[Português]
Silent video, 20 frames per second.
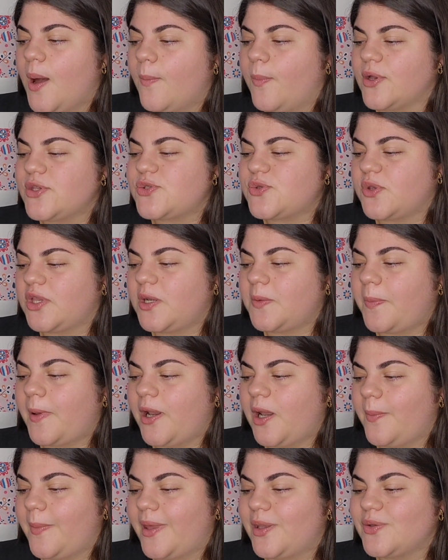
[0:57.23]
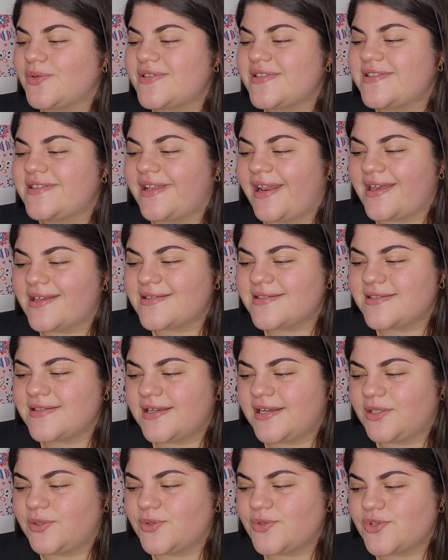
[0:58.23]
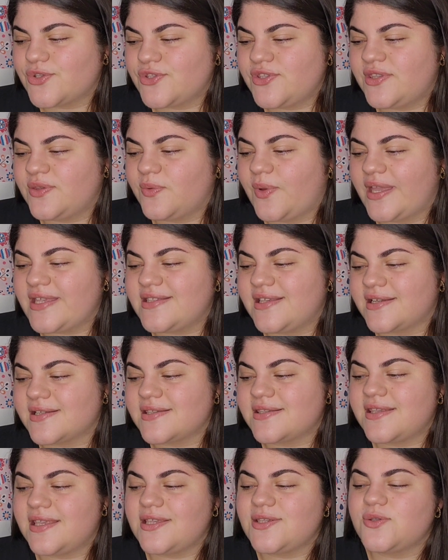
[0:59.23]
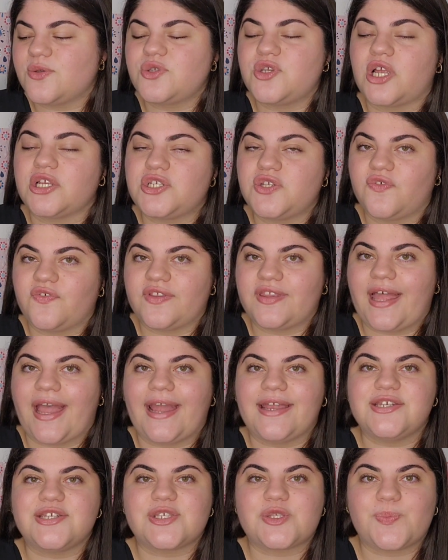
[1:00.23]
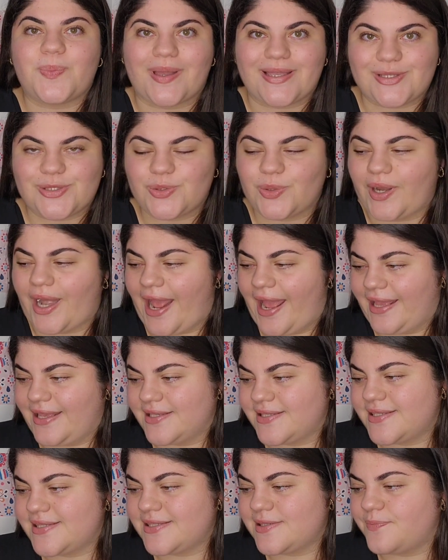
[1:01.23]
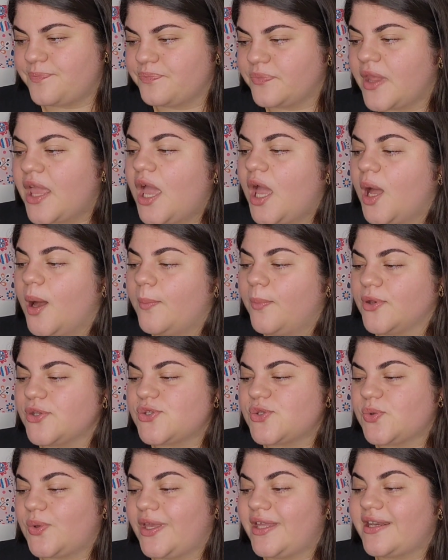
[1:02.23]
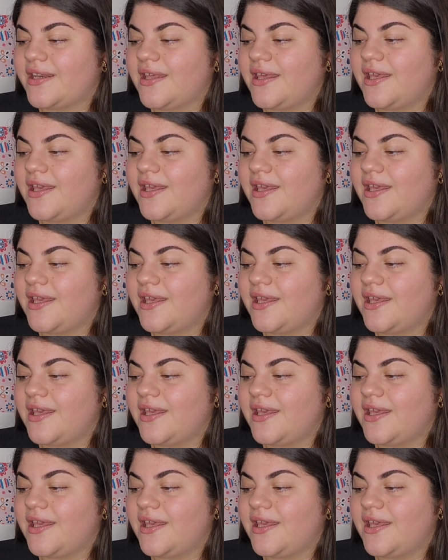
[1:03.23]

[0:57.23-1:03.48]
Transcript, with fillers: possuir pelo menos 3 anos no exercício de atividades pastorais, possuir